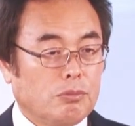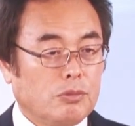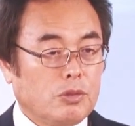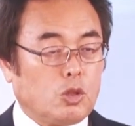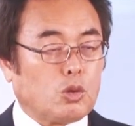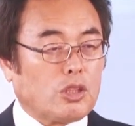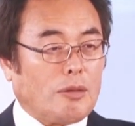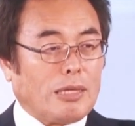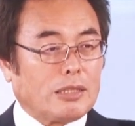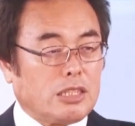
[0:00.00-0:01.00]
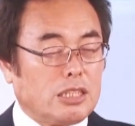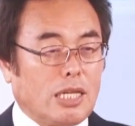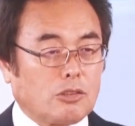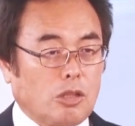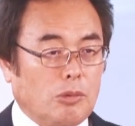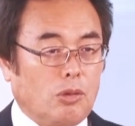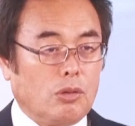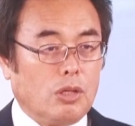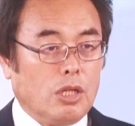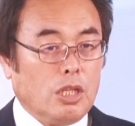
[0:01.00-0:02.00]
すぐさま信じなくても
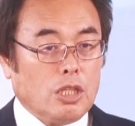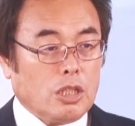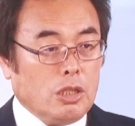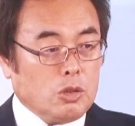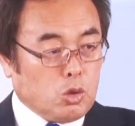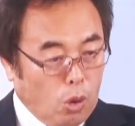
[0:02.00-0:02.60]
情